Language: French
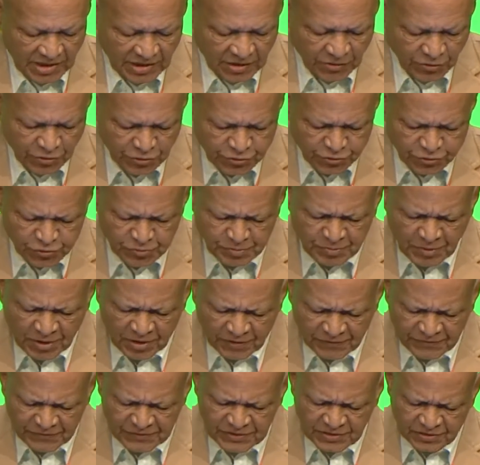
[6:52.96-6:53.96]
Le
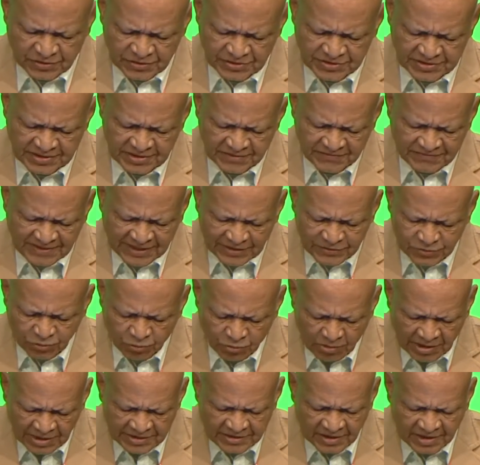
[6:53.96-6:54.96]
support financier va
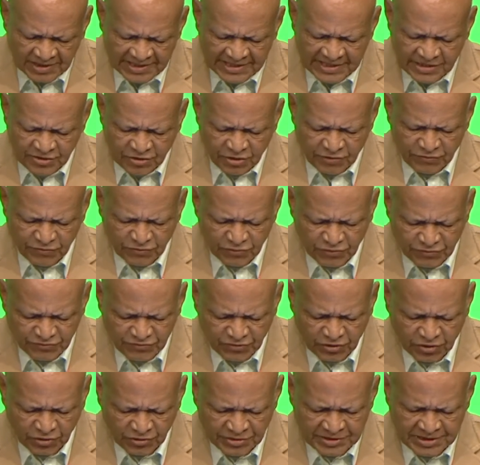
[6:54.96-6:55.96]
droit dans les coffres
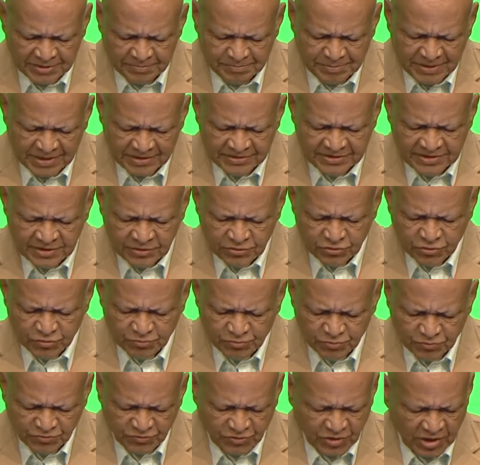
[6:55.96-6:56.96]
forts des partis au
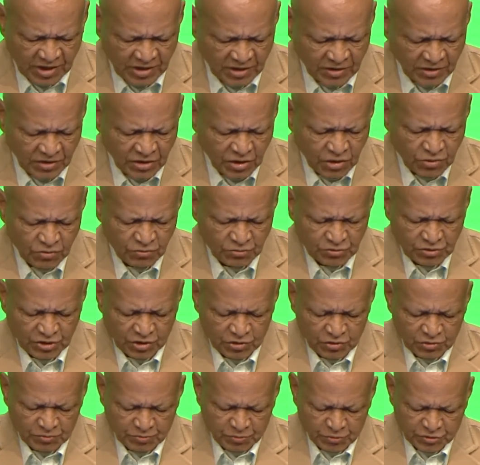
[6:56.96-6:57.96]
pouvoir ou dans
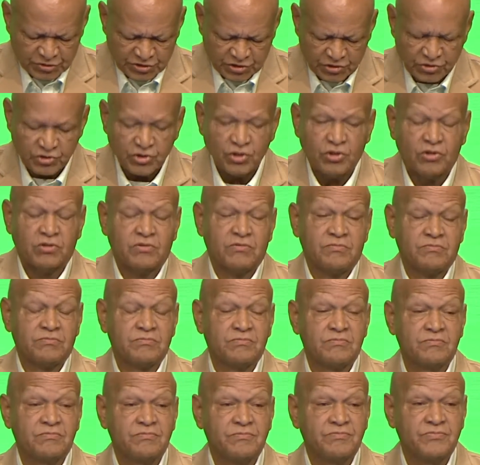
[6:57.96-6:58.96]
l'opposition.
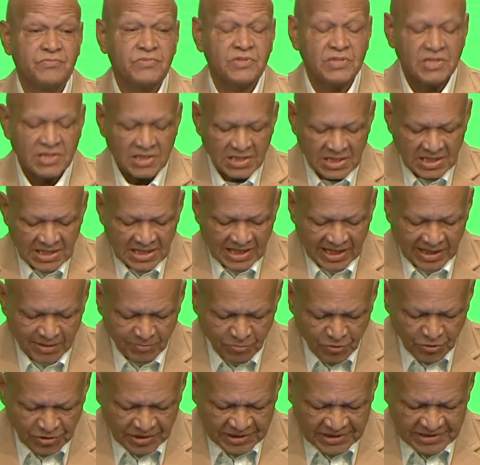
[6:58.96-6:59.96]
À
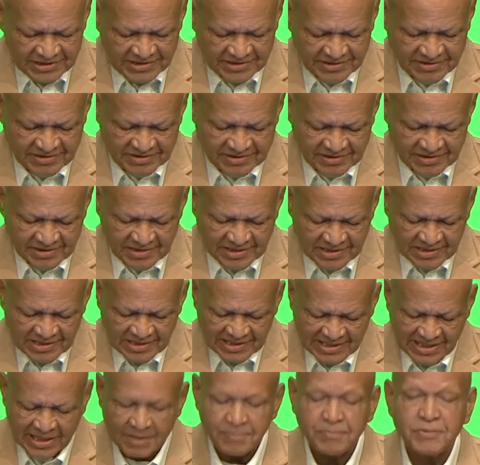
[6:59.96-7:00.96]
Maurice,
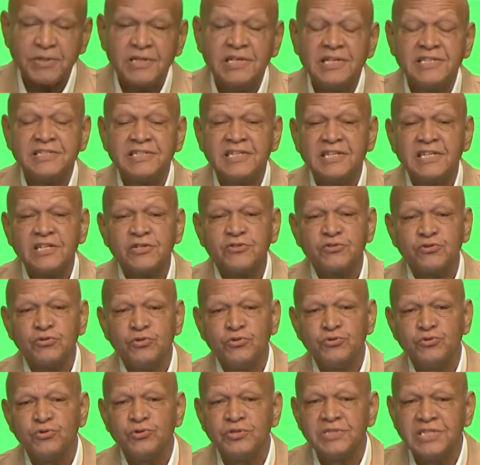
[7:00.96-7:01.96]
après les élections
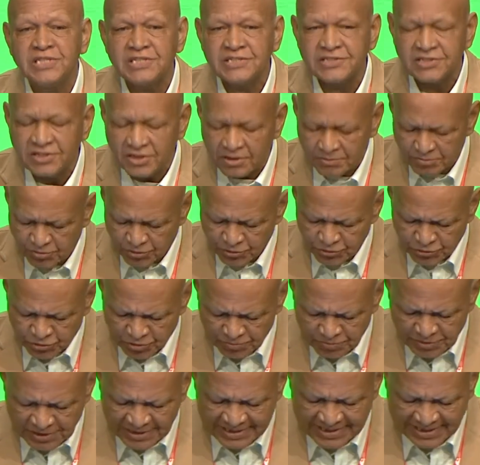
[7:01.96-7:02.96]
de décembre
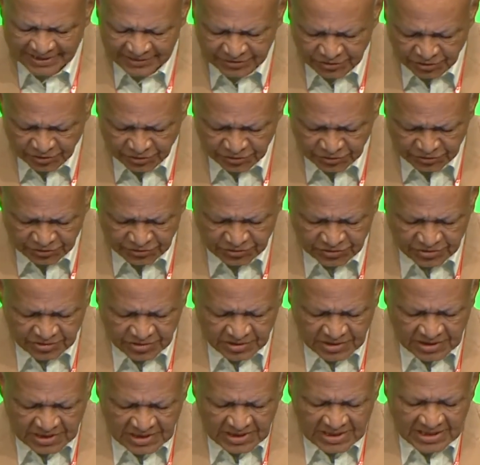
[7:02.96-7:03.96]
2014,
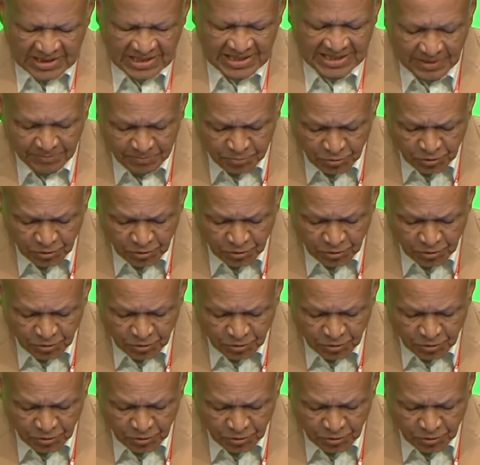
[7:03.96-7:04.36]
la